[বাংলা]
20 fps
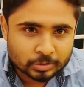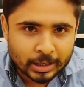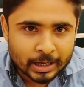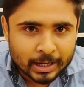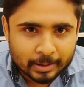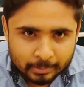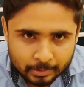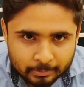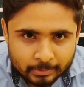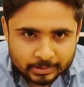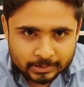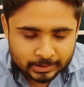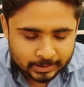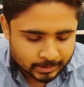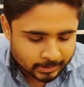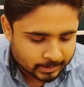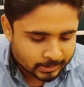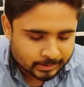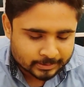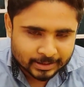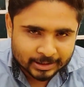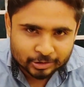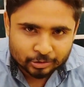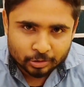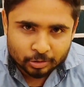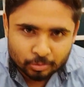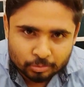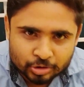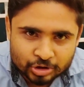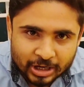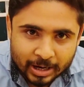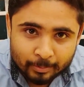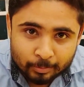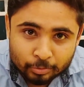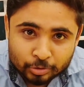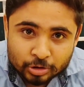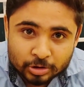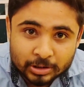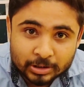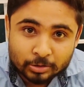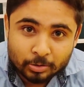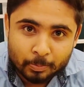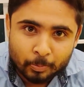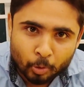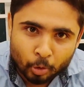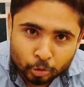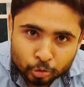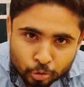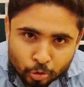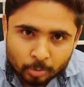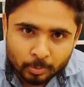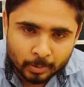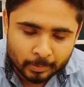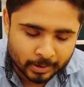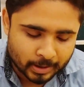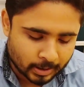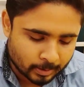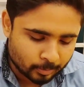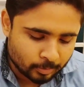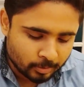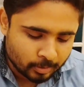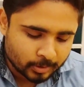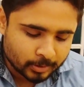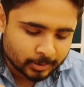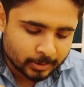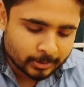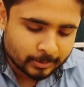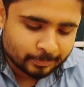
লোকজন তাকাবে আমার দিকে তার জন্য একটু চামচ নিয়ে একটু ভদ্রভাবে খাবো